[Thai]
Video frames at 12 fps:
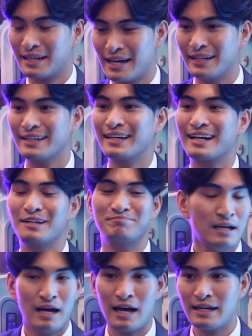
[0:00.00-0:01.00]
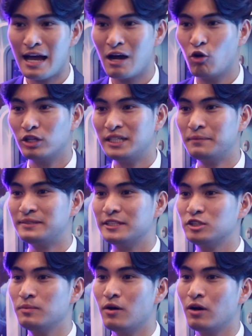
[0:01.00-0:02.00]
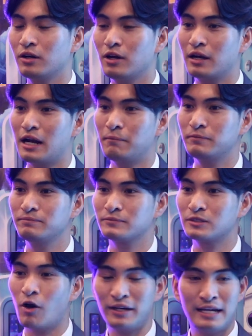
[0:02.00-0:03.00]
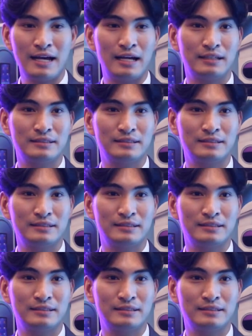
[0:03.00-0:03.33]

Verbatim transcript: กันนะครับ อนาคต 24 ชั่วโมงเหรอครับ ตอนนี้